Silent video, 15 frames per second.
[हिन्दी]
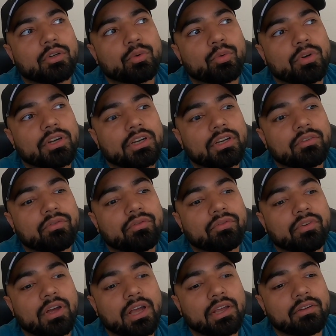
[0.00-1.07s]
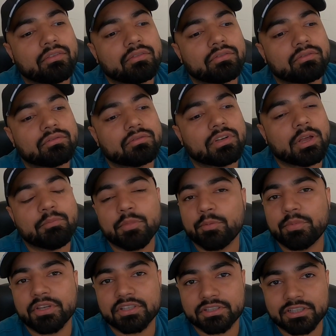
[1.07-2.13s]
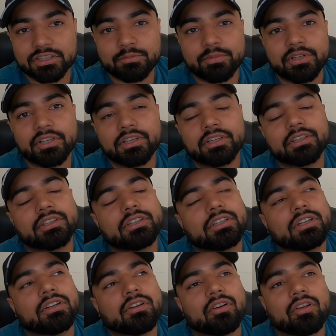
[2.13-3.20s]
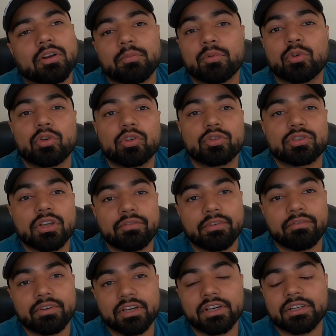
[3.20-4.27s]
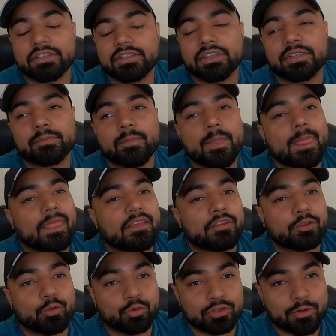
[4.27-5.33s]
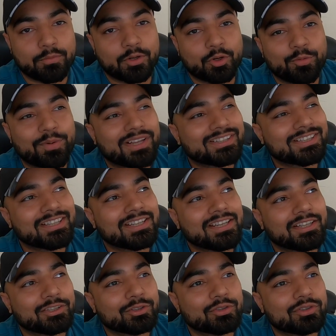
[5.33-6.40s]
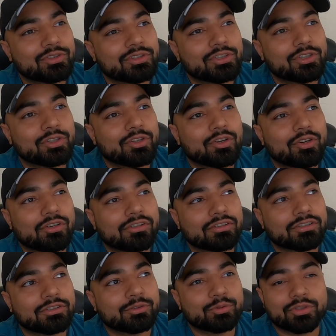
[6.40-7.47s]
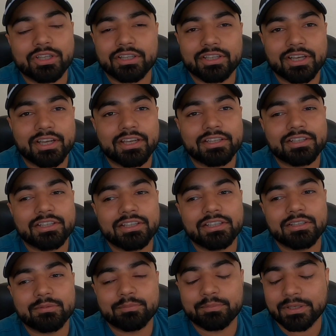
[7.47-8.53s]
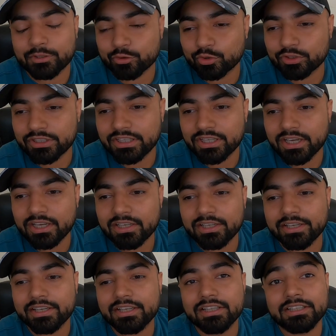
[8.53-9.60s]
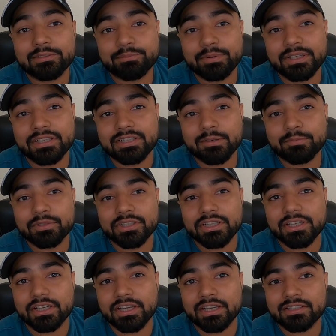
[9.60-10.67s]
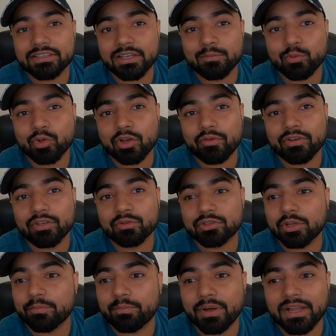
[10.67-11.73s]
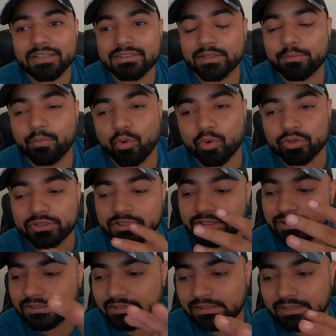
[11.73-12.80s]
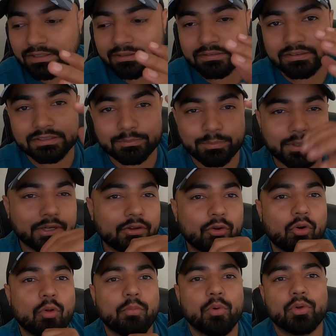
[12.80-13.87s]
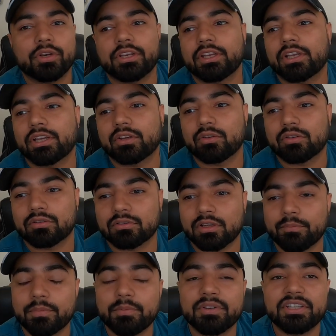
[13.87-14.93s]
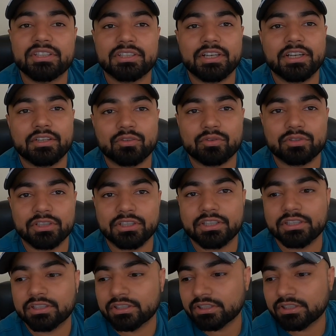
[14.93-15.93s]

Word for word: ट्वेंटी फाइव एम की स्पीड पर और अभी उन्होंने उसका फिफ्टी कर दिया है तो उसका मेरे को बात करना है एक तो और दूसरा क्या है कि पैसों का ठीक है लेकिन स्पीड जब से एक साल पूरा हुआ है ना उसके बाद से बहुत ही स्पीड ड्रॉप हो रही है और कभी भी डिस्कनेक्ट होता है